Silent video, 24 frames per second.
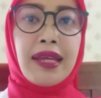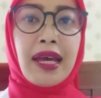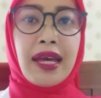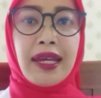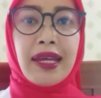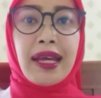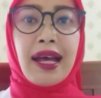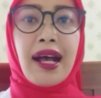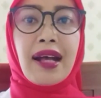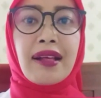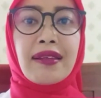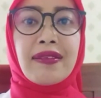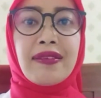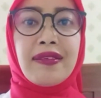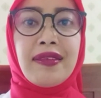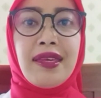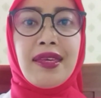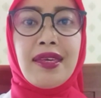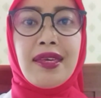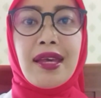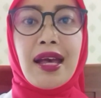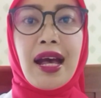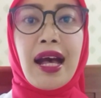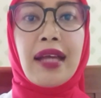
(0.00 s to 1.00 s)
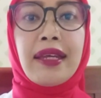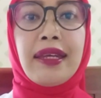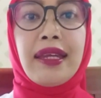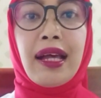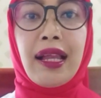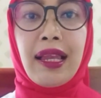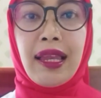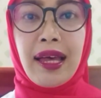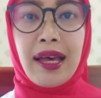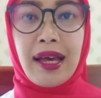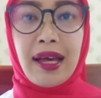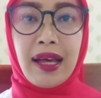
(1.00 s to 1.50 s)
dari aksi
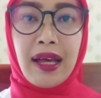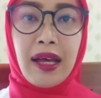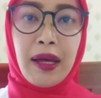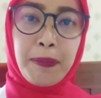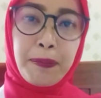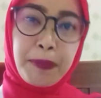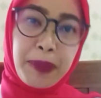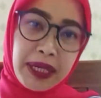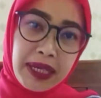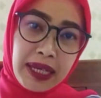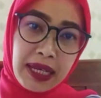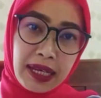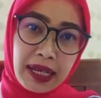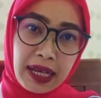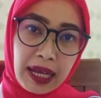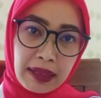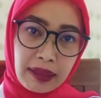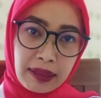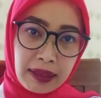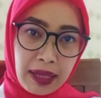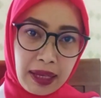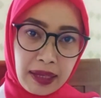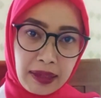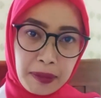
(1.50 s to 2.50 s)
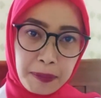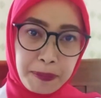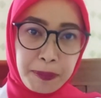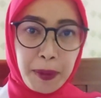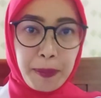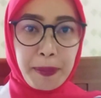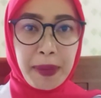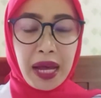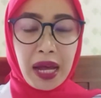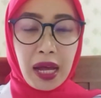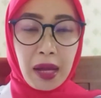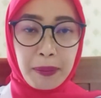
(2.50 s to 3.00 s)
adalah peningkatan
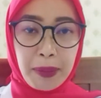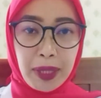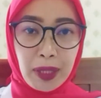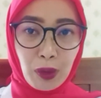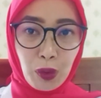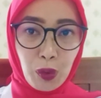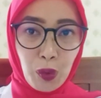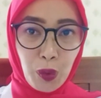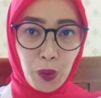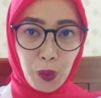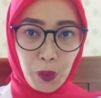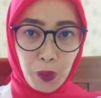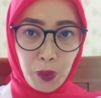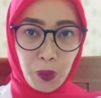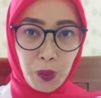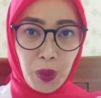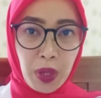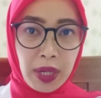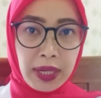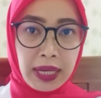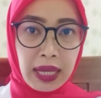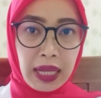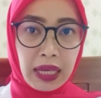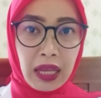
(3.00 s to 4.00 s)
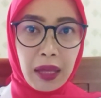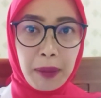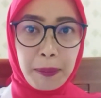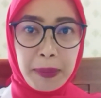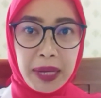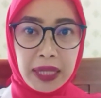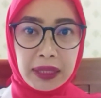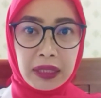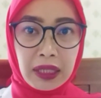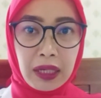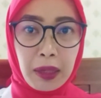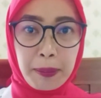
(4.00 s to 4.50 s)
pemahaman guru dalam
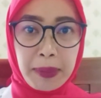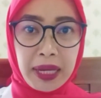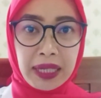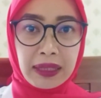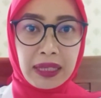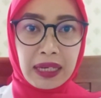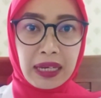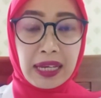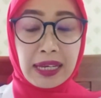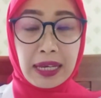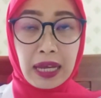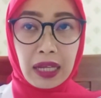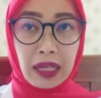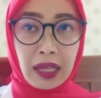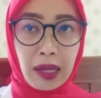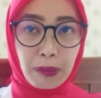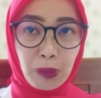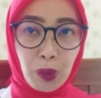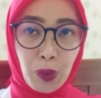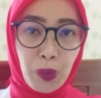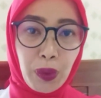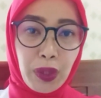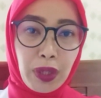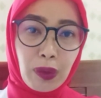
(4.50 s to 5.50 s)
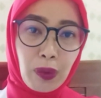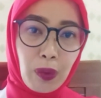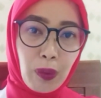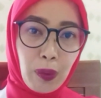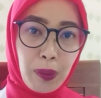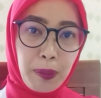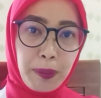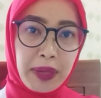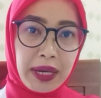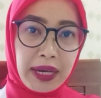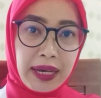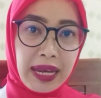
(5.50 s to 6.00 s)
materi-materi dalam kurikulum
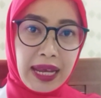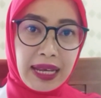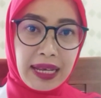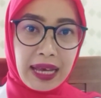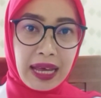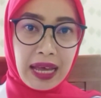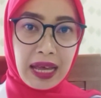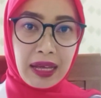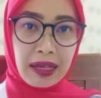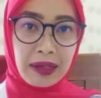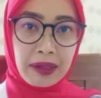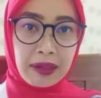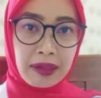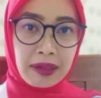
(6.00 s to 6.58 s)
merdeka